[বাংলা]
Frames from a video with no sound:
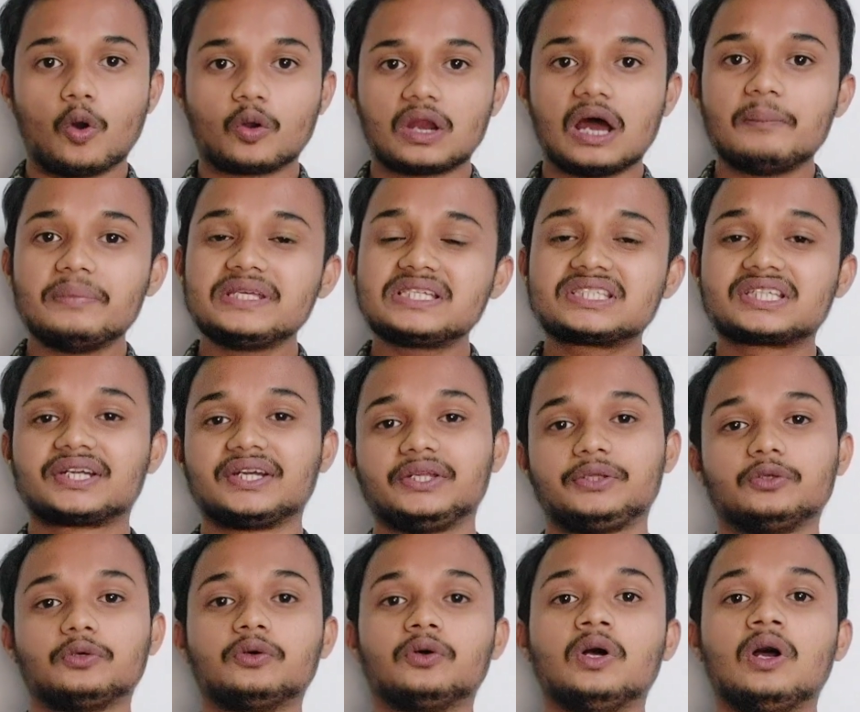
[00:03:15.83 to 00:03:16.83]

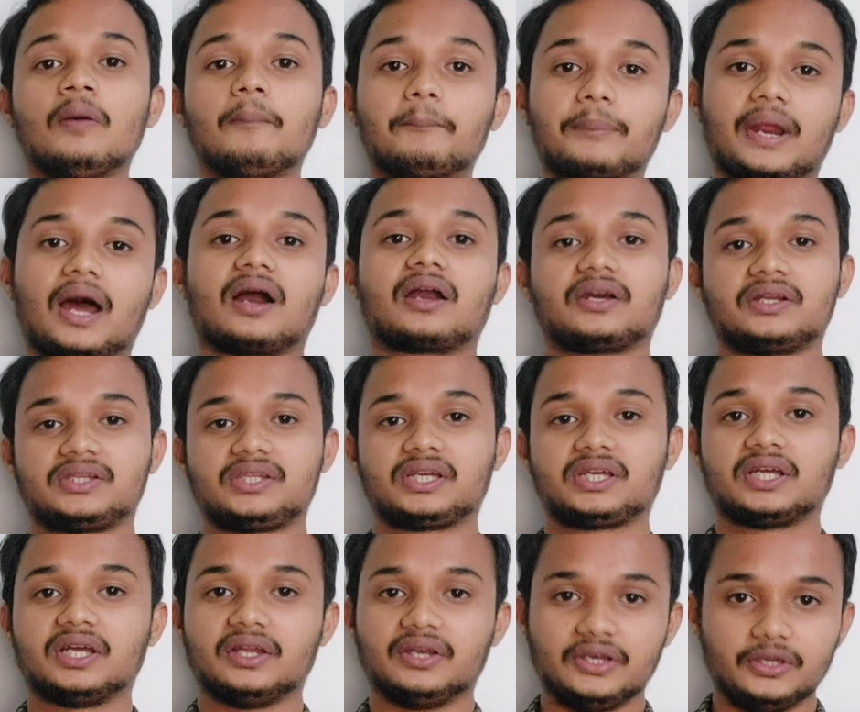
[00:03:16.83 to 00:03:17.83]
অনাবিষ্কৃত
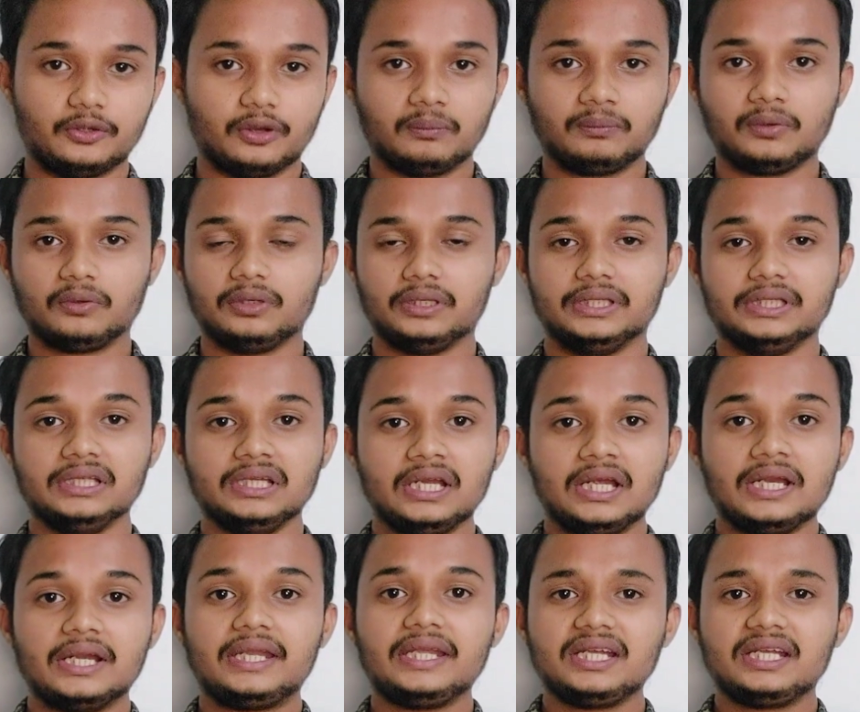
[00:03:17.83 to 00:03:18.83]
প্রাকৃতিক নিয়মগুলি
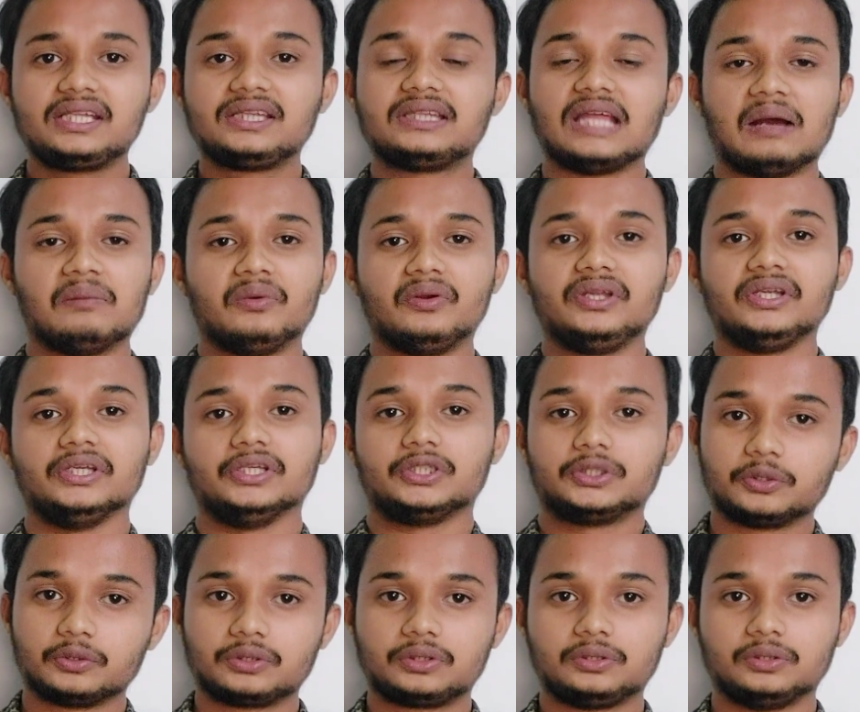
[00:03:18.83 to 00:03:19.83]
ঠিক তেমনই
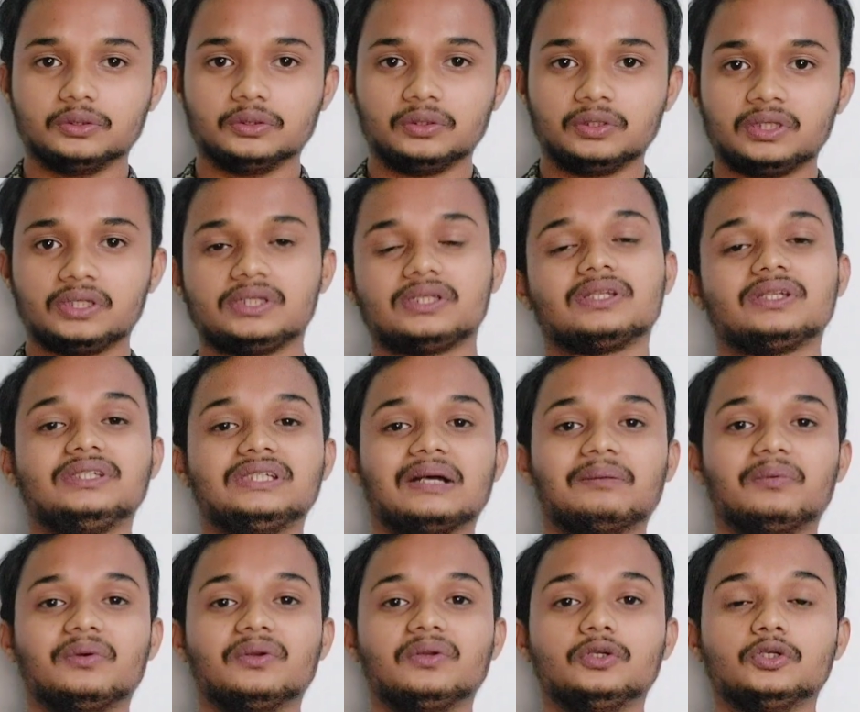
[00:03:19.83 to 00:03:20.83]
সত্য
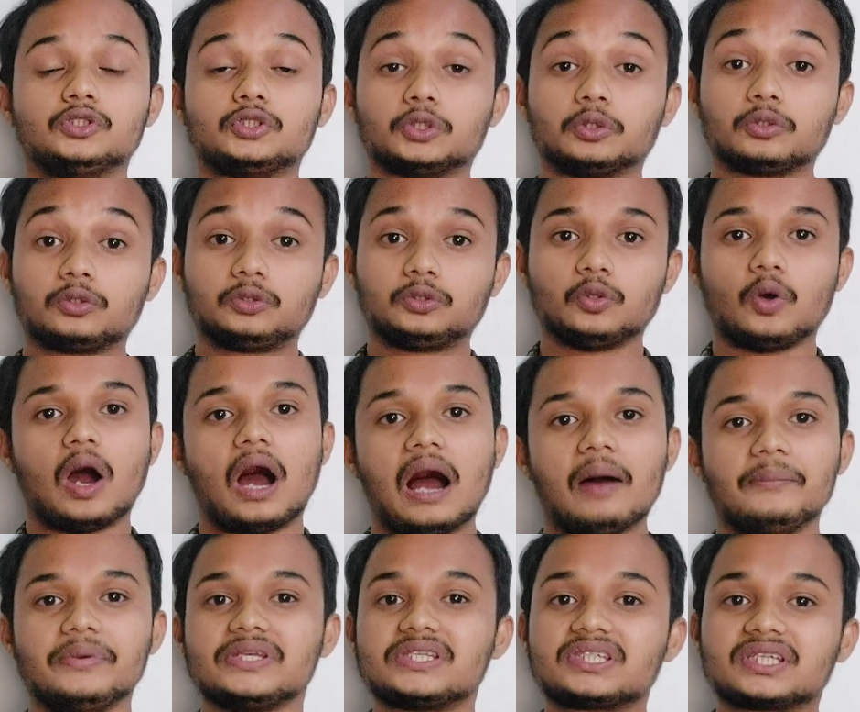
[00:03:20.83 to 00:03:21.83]
যেমন সত্য
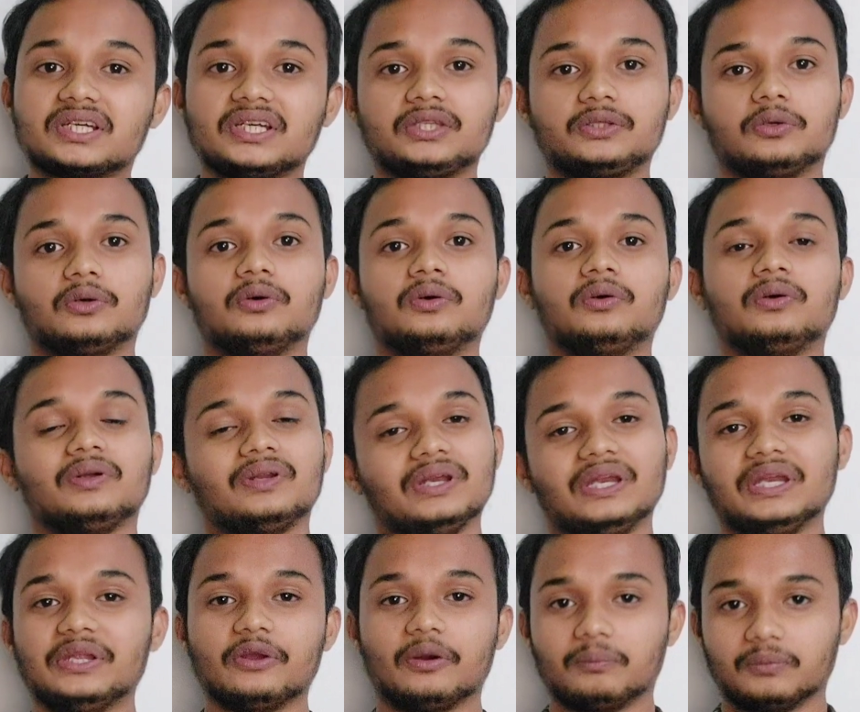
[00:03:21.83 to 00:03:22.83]
আবিষ্কৃত
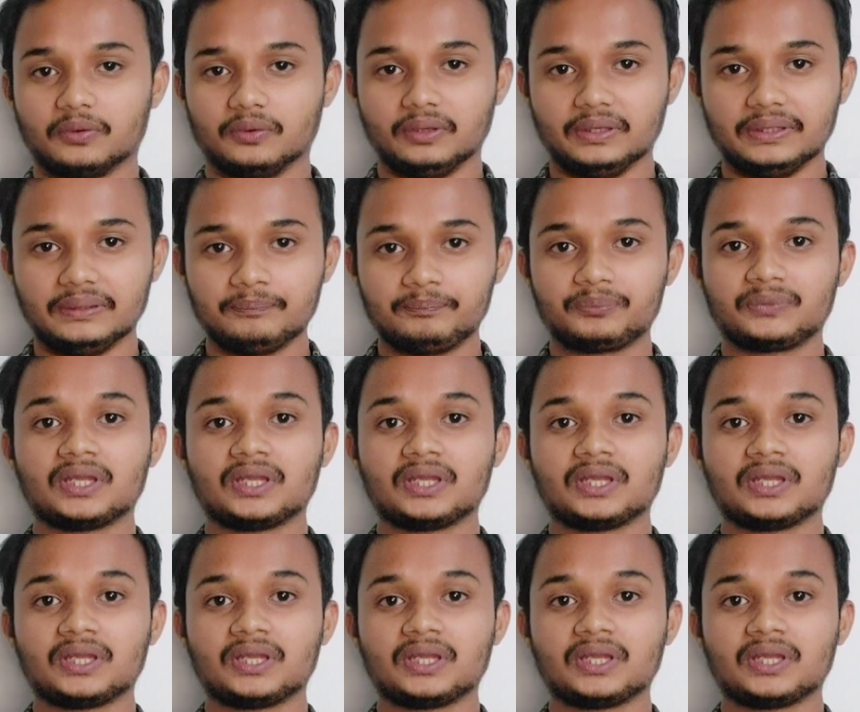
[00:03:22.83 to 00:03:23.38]
নিয়মগুলি